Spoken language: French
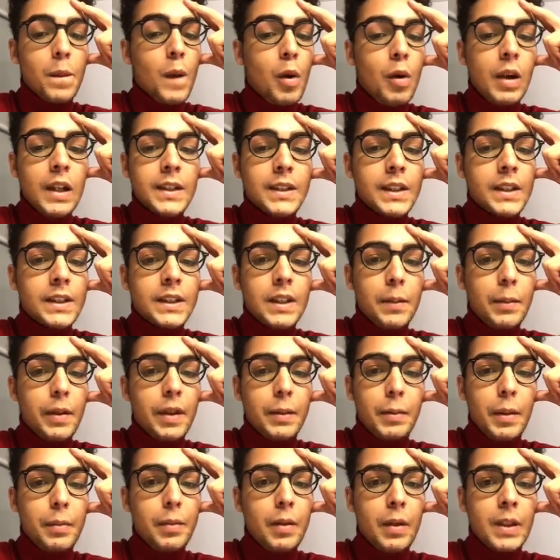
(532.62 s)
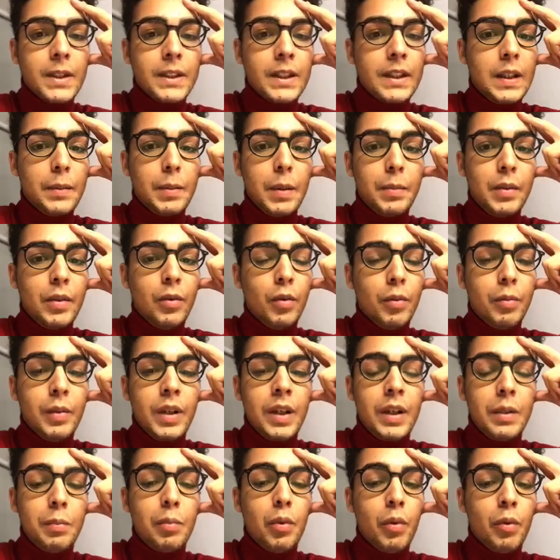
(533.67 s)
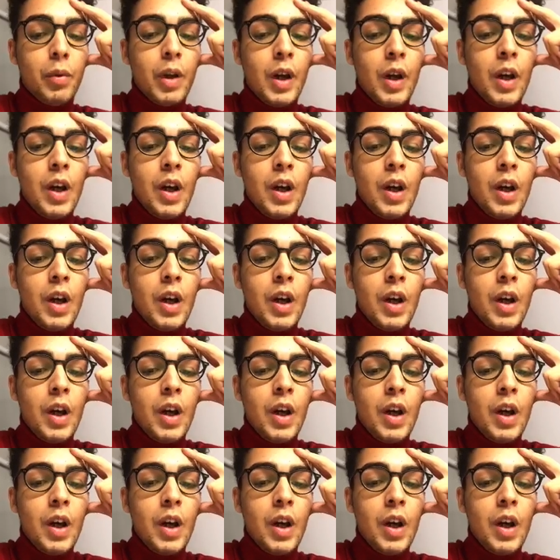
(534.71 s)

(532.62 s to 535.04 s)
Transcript: Non, la pas avec Babiole, c'était pas bidon, mais bon.